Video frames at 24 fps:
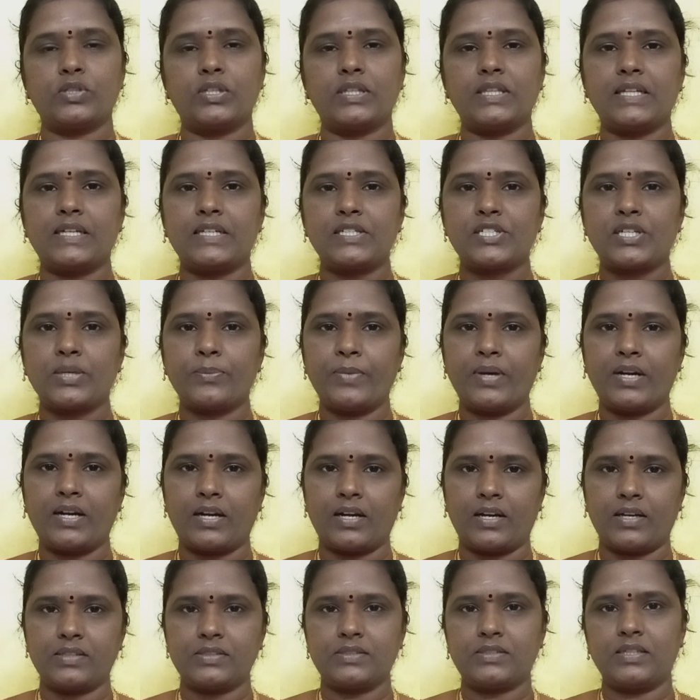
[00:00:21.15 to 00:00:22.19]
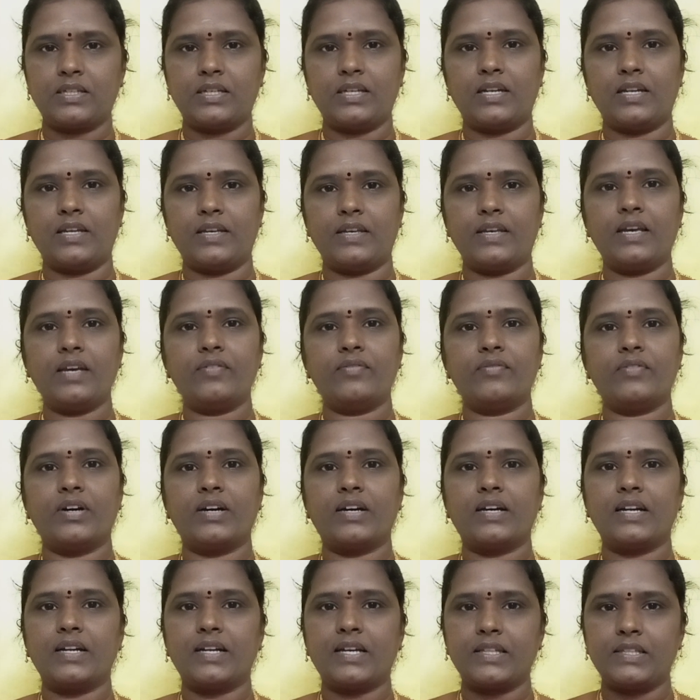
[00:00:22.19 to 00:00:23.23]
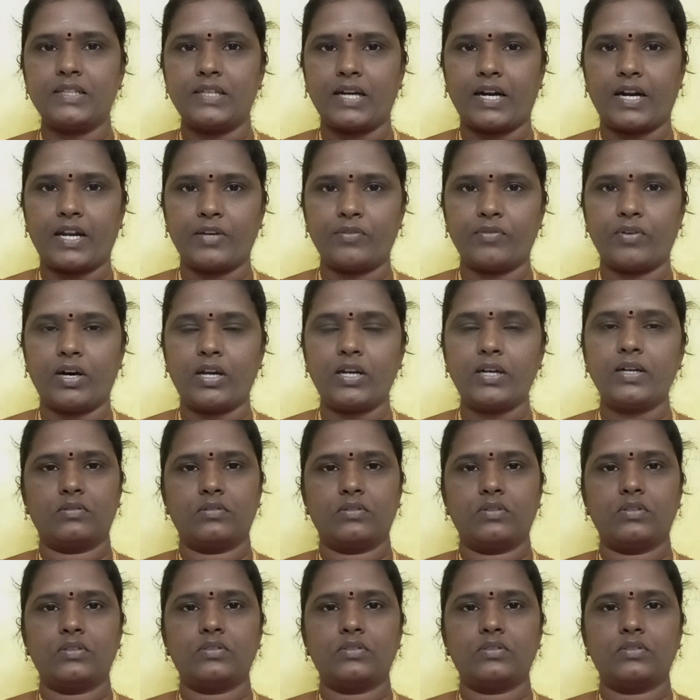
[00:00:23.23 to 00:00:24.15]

இந்த ரிஷப ராசியிலேயே வக்ரகதி அடைவார்